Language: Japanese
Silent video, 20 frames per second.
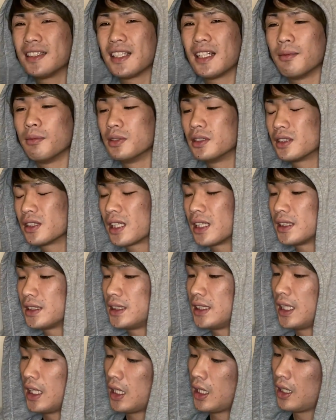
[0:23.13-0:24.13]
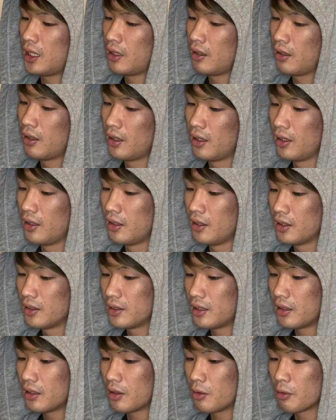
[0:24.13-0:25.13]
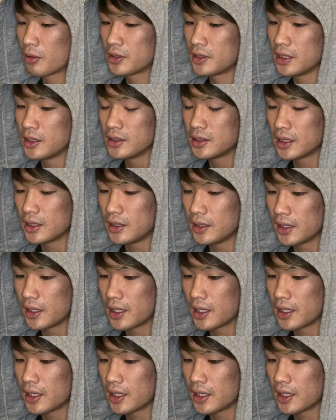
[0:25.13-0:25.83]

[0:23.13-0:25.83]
が難しい。なんか俺全然理